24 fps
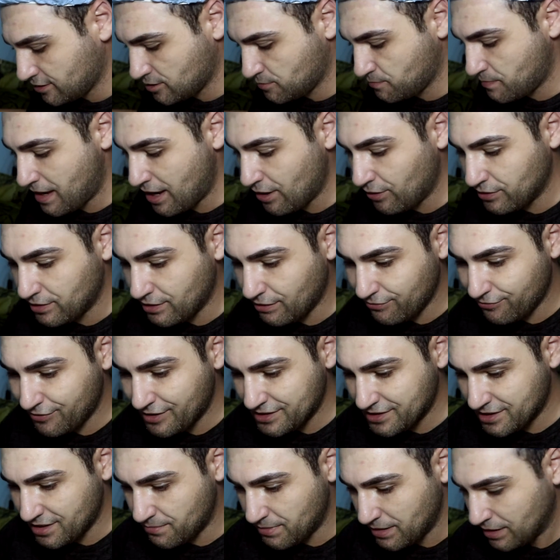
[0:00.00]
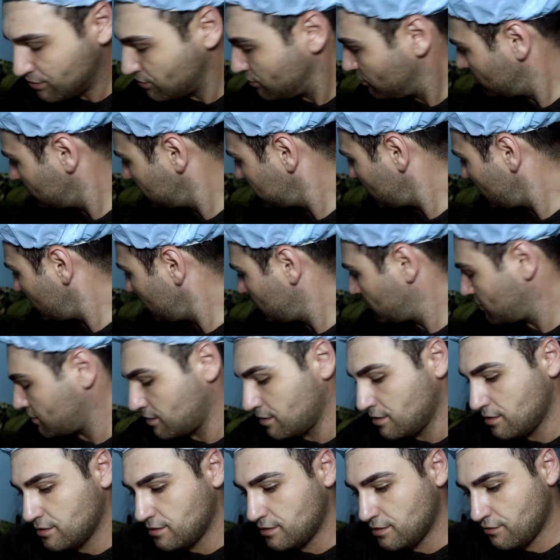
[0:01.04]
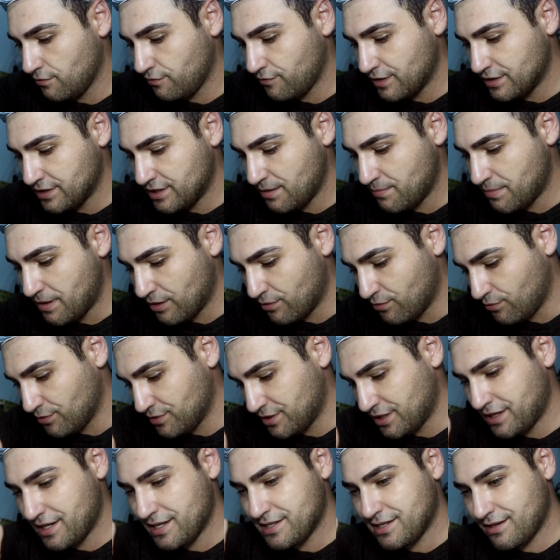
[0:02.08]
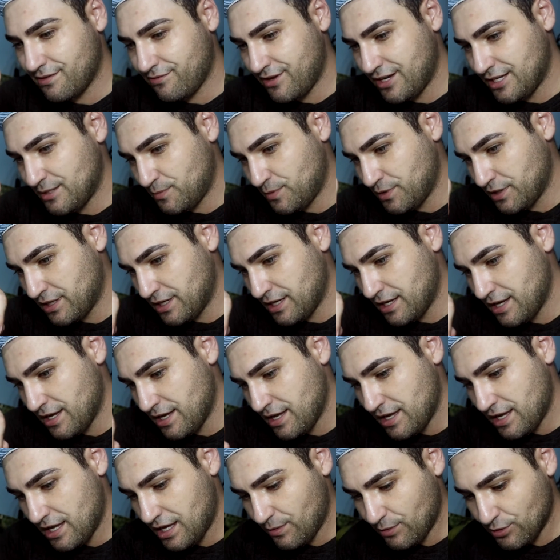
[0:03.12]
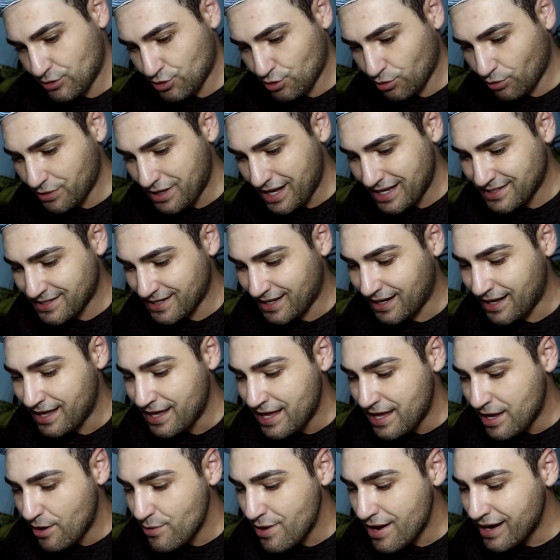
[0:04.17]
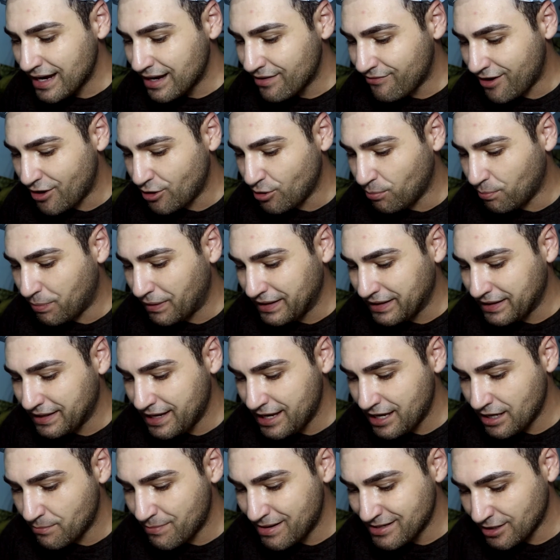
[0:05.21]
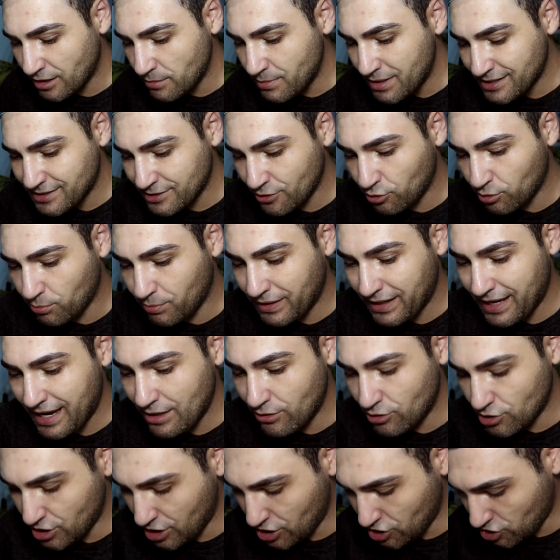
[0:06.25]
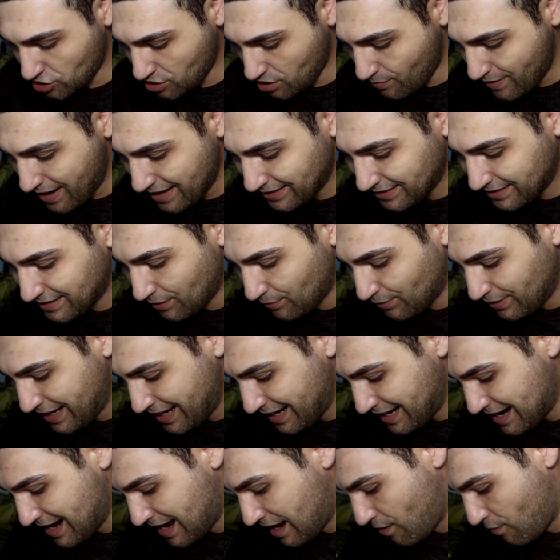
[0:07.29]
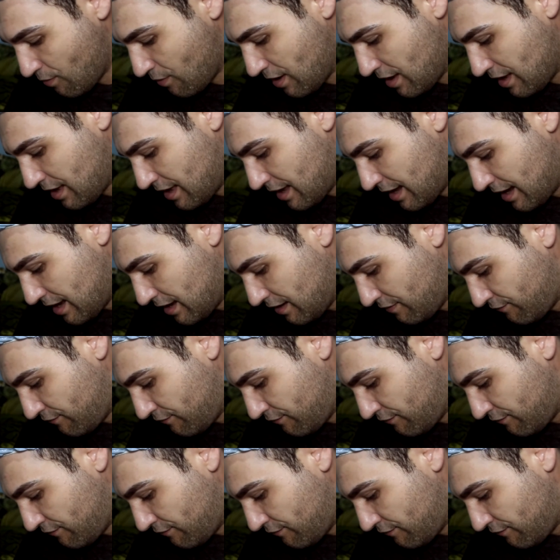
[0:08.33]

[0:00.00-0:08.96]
Espero não fazer bagunça. Eita, não fazer bagunça dessa vez porque eu estou na sala. Eu ia gravar no banheiro, mas a iluminação do banheiro, gente, não é tão legal. Aí